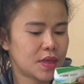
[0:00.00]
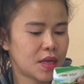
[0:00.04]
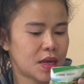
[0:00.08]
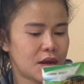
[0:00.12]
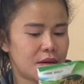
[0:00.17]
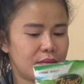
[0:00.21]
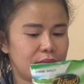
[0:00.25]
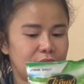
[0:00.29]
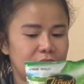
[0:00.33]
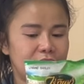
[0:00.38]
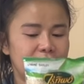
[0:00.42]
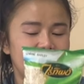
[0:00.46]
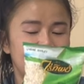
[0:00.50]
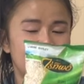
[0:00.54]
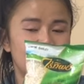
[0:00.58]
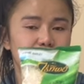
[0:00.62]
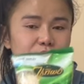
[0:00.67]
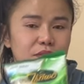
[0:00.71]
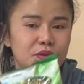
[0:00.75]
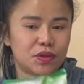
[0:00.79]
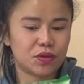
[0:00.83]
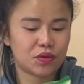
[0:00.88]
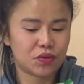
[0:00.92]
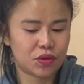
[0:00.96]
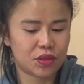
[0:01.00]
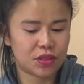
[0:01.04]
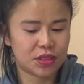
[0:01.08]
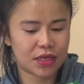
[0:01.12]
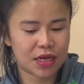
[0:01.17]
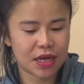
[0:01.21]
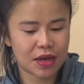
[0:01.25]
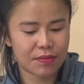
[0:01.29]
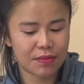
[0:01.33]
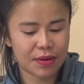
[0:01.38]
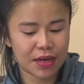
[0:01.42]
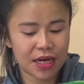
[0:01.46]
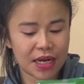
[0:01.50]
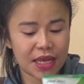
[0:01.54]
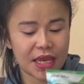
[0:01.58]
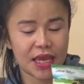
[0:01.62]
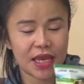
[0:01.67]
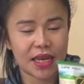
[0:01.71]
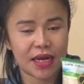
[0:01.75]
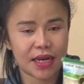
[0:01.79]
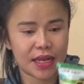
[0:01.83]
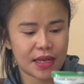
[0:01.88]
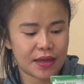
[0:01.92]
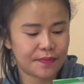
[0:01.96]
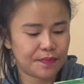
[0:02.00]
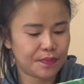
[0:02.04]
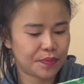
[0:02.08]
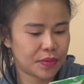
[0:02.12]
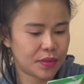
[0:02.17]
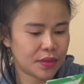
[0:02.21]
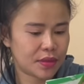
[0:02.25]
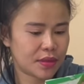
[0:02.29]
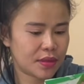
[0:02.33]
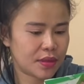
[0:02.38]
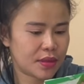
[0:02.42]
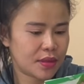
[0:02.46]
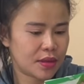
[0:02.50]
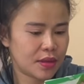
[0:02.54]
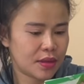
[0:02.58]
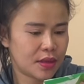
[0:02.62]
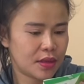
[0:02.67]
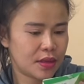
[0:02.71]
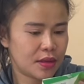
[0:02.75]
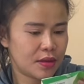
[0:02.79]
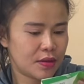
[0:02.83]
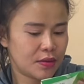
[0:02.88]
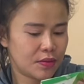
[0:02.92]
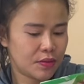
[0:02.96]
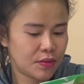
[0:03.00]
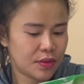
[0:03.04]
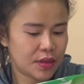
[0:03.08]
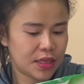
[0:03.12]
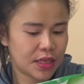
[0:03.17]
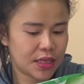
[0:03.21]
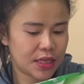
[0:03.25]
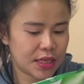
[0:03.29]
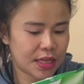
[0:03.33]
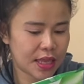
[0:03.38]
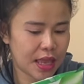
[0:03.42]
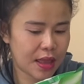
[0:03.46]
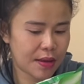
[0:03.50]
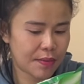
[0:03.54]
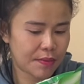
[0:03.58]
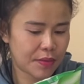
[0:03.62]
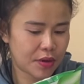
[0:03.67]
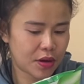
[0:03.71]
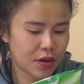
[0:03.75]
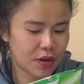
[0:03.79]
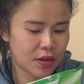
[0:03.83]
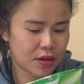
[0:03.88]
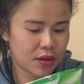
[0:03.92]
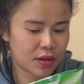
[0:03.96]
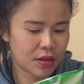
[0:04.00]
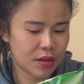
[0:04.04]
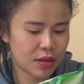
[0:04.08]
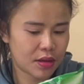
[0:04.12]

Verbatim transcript: ข้าวบาเล่นมสดข้าวบาเล่เนี่ยที่ทำก็